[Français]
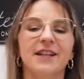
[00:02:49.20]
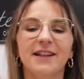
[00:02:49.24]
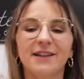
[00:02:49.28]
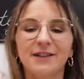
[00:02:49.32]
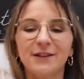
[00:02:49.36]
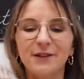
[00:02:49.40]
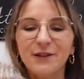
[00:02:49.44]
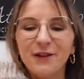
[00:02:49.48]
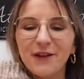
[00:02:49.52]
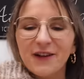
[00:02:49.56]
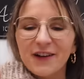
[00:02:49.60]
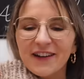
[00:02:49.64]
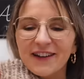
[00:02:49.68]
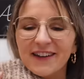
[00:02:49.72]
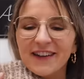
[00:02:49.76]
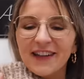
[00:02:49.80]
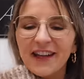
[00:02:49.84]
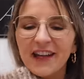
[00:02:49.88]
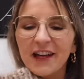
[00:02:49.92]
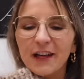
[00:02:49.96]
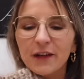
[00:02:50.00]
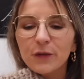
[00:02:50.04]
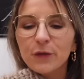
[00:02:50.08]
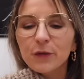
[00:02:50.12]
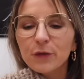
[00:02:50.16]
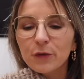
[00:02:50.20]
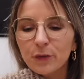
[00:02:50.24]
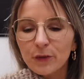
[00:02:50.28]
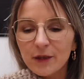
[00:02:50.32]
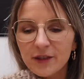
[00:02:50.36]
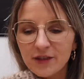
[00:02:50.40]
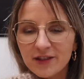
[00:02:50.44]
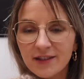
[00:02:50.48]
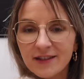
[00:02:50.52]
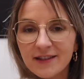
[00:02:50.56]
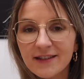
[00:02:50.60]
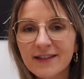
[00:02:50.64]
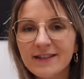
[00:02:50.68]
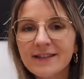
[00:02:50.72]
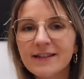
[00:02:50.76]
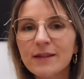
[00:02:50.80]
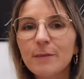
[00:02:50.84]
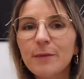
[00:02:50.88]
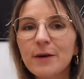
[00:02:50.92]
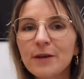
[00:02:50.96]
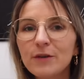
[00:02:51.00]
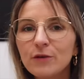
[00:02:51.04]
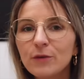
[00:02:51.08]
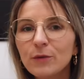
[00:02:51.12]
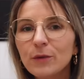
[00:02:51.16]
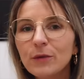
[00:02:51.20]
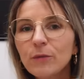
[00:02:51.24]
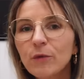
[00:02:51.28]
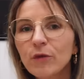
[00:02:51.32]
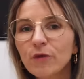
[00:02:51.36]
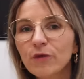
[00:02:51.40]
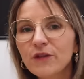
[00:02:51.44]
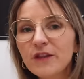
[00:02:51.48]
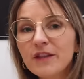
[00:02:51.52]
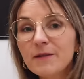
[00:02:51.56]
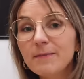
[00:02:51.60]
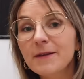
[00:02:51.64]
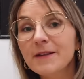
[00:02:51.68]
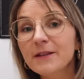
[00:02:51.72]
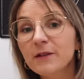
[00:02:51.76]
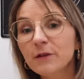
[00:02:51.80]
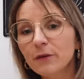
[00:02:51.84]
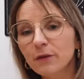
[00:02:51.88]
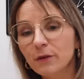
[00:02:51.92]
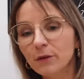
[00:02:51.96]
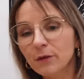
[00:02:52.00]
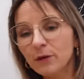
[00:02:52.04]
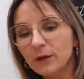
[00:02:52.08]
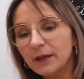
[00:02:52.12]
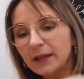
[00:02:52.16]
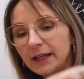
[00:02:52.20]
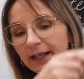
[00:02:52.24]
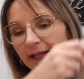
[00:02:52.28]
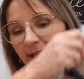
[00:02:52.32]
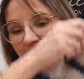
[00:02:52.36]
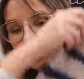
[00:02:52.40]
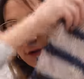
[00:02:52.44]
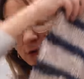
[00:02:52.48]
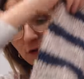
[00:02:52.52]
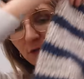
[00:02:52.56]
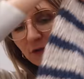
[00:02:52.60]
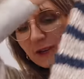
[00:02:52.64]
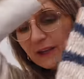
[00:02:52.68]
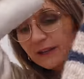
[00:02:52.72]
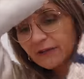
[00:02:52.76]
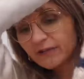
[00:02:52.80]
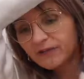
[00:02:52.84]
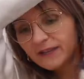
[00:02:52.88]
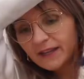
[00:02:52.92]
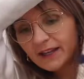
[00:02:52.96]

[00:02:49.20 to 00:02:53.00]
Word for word: j'adore. Donc oui, je disais, c'est pas celui de mon fils parce que il est, je l'ai